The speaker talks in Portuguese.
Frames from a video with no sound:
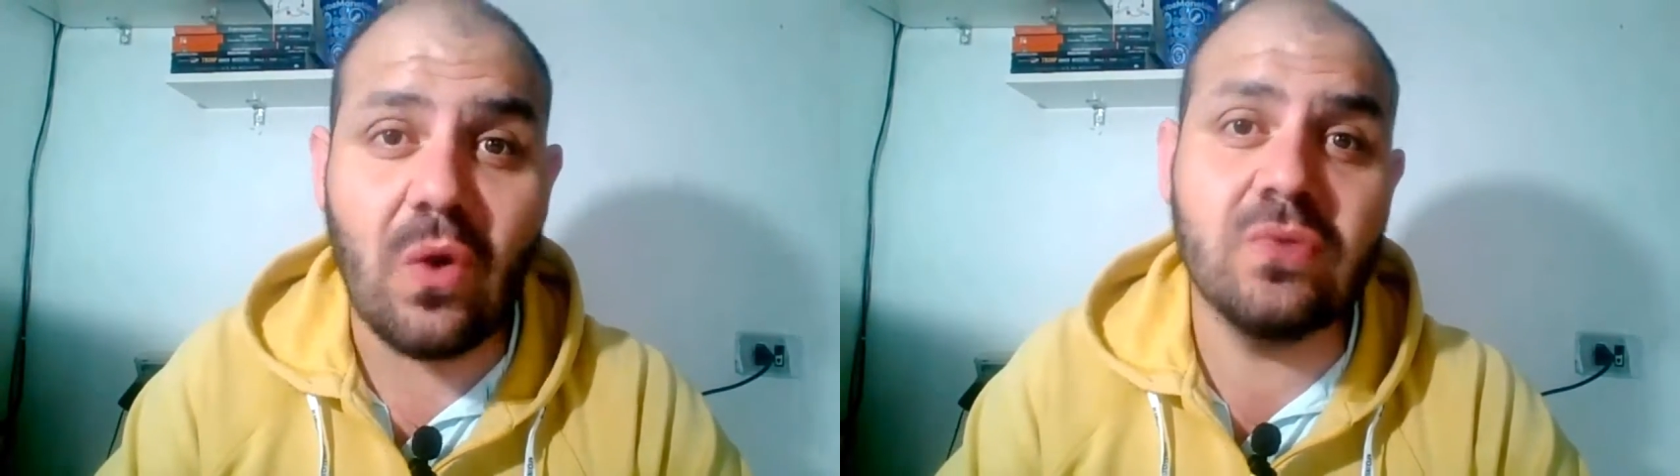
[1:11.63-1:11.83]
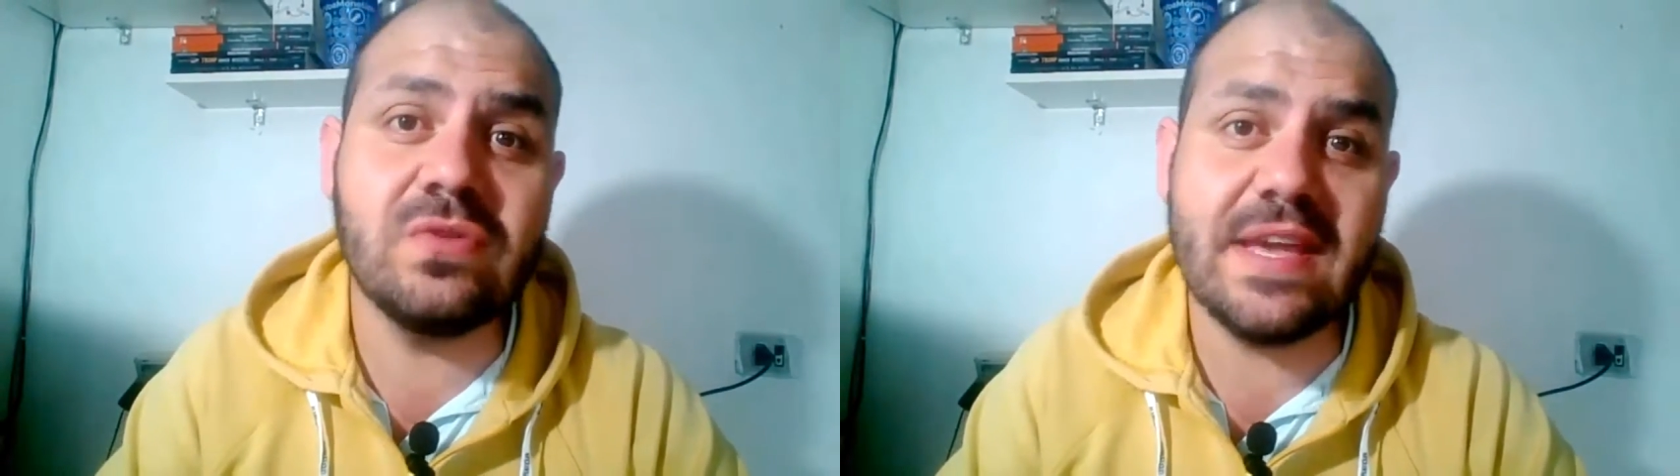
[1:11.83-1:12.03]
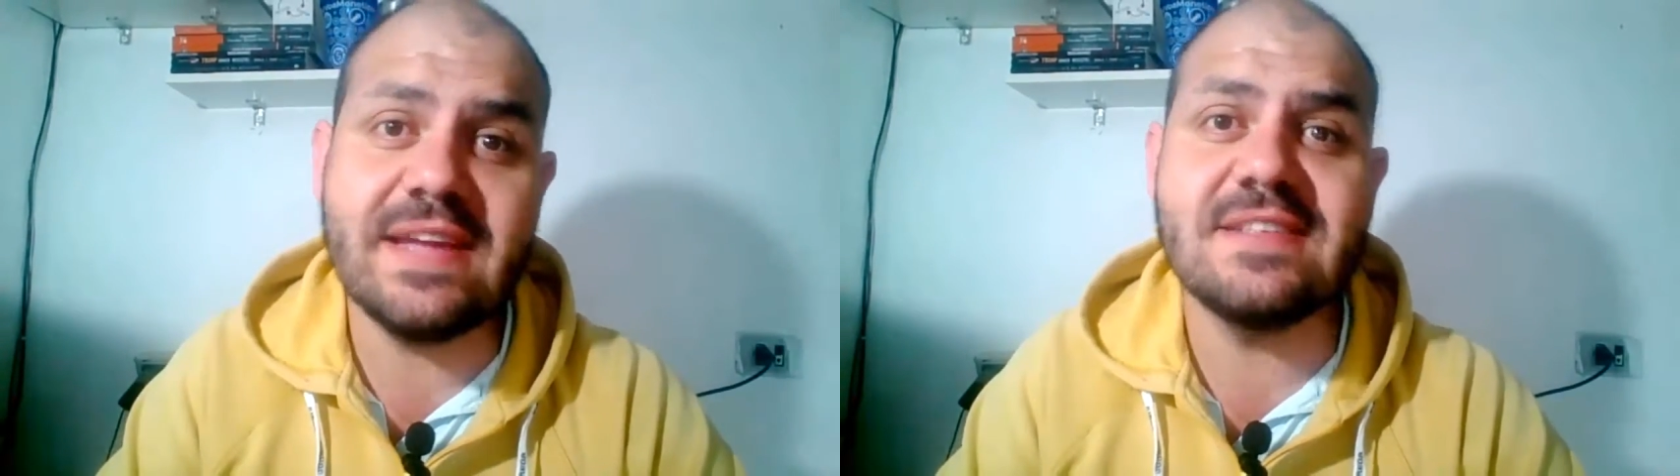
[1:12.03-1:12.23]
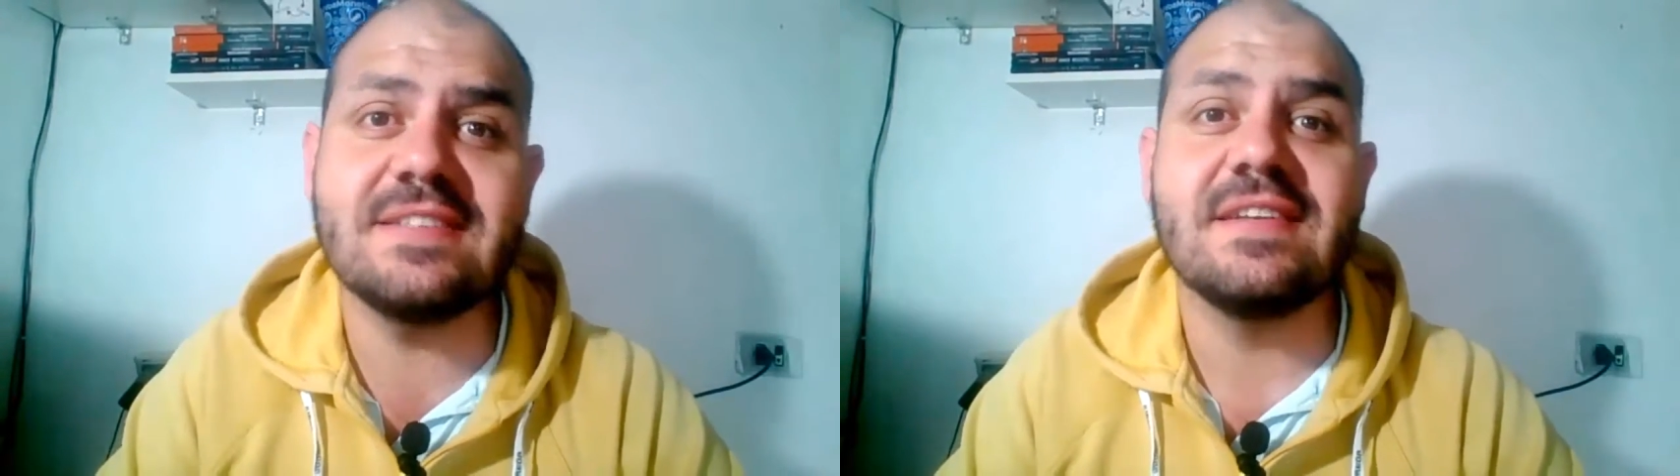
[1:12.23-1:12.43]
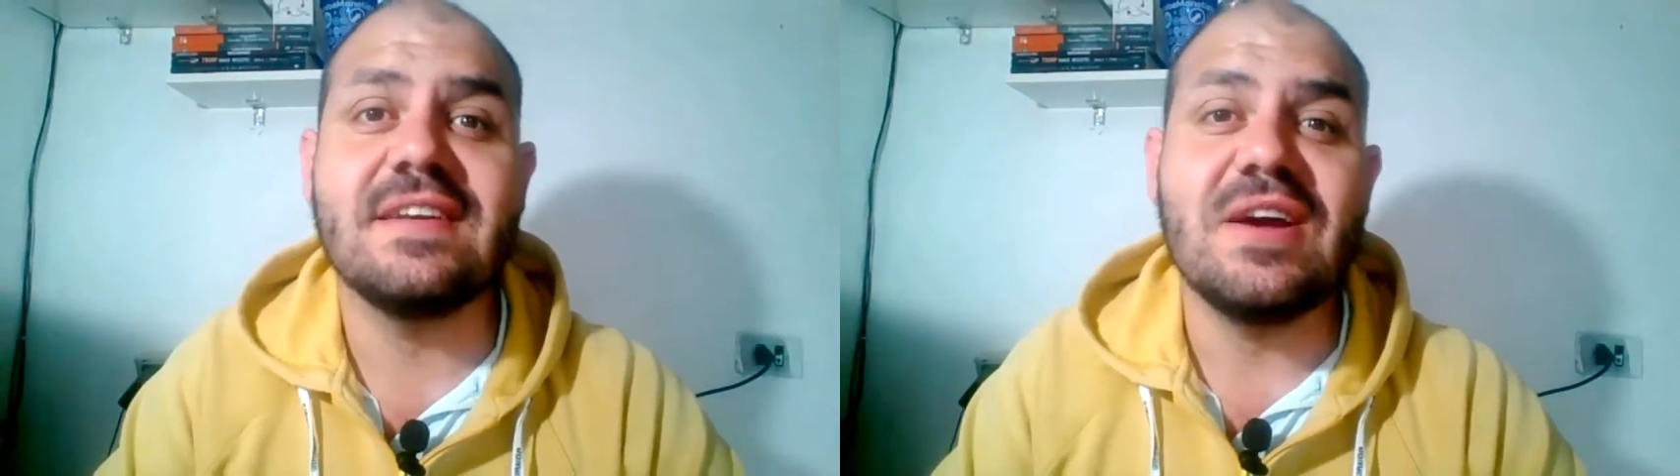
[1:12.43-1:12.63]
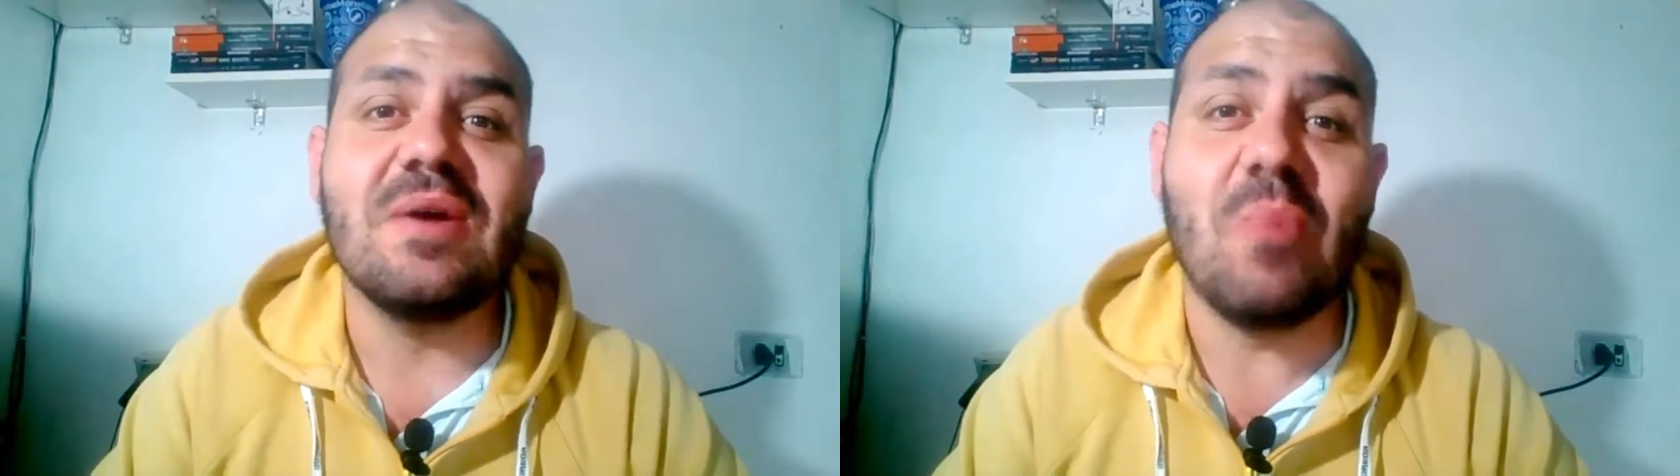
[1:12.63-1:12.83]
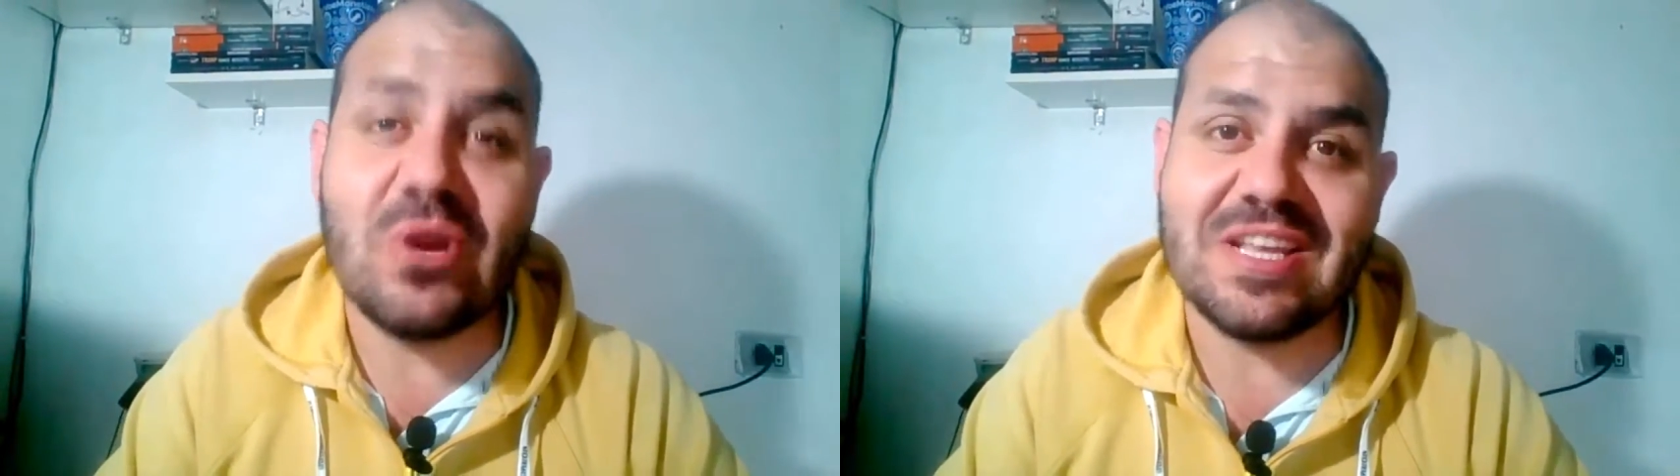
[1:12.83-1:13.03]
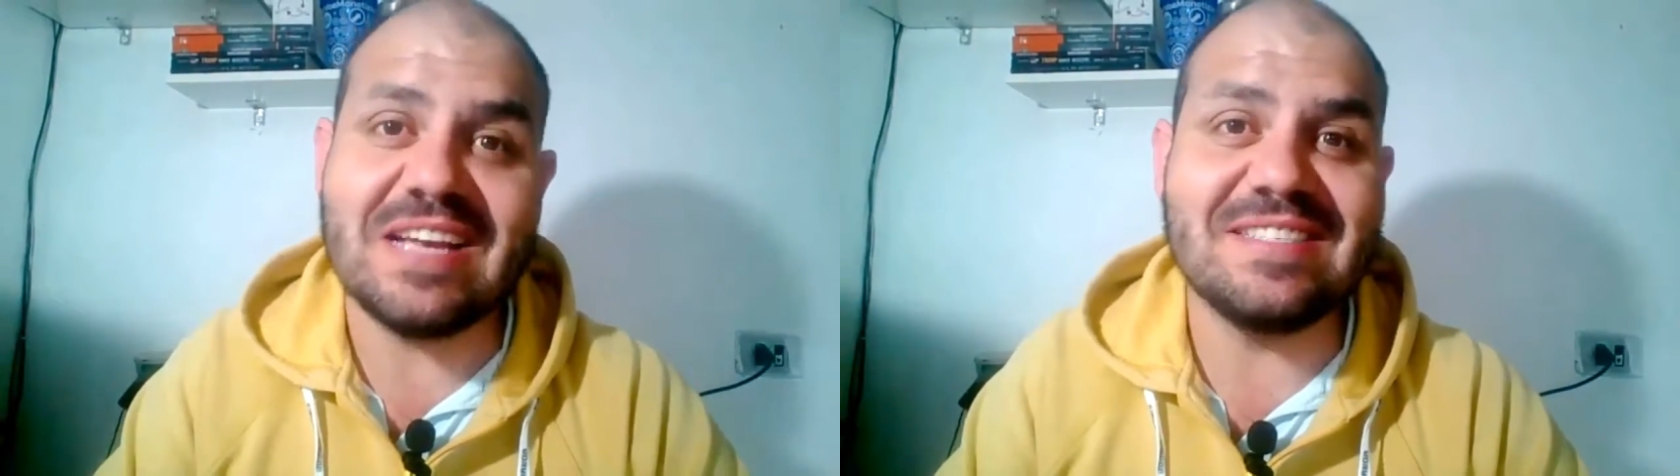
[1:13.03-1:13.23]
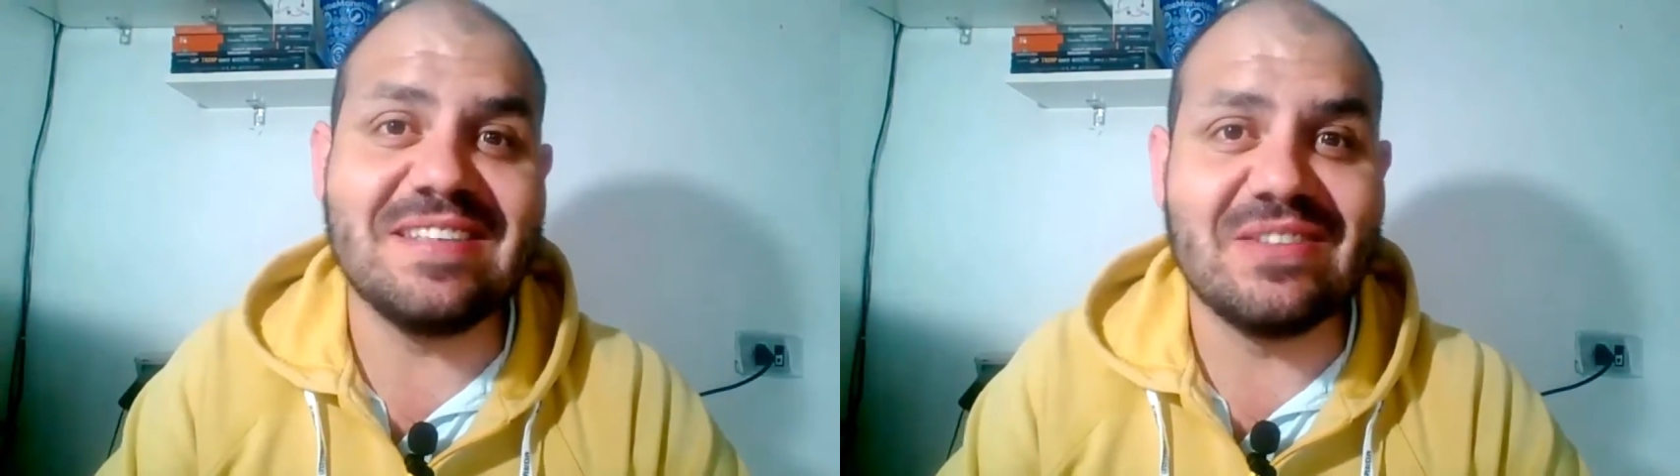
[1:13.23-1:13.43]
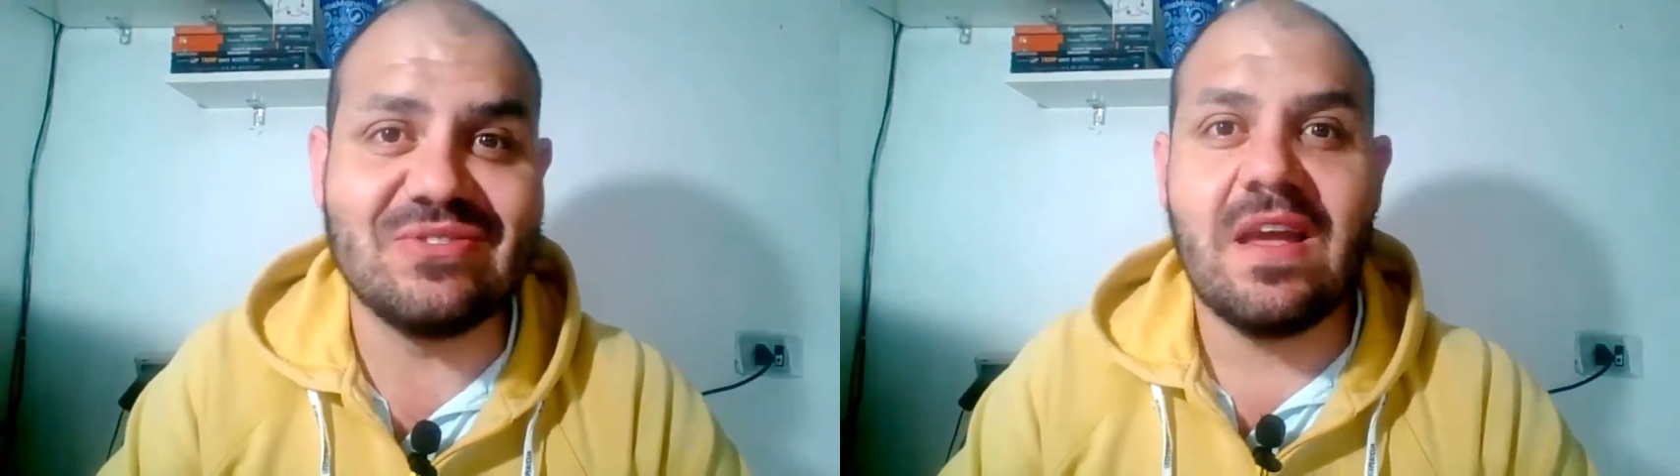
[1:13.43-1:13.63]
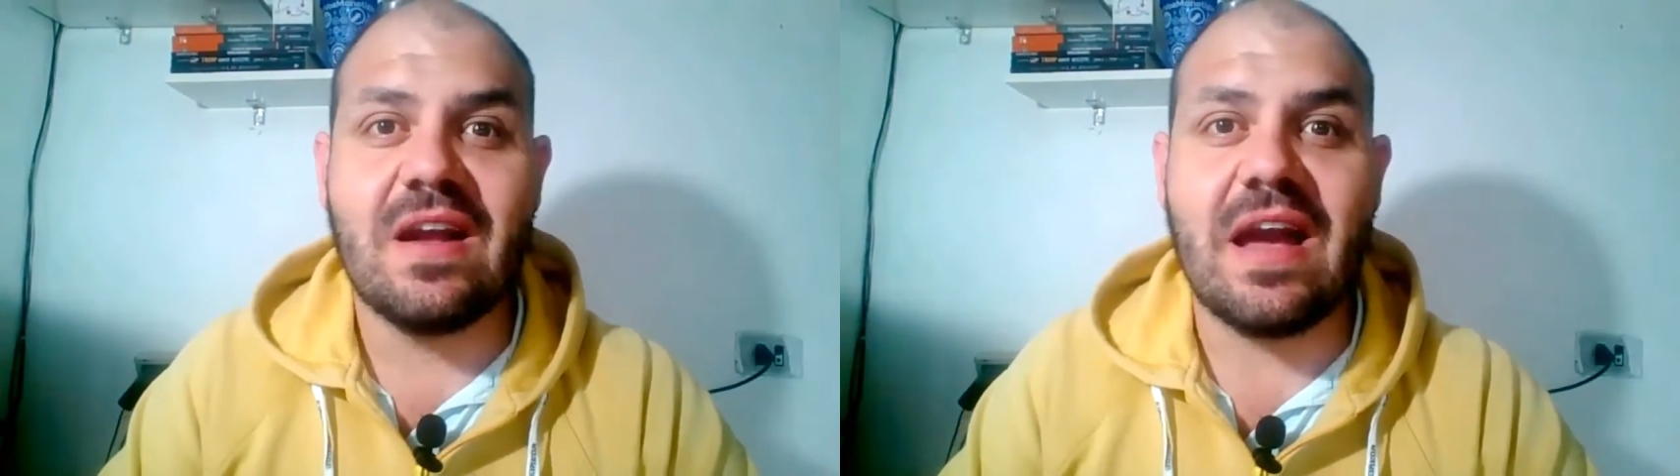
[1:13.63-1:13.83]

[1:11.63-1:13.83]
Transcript: Um deles, Moisés Santos,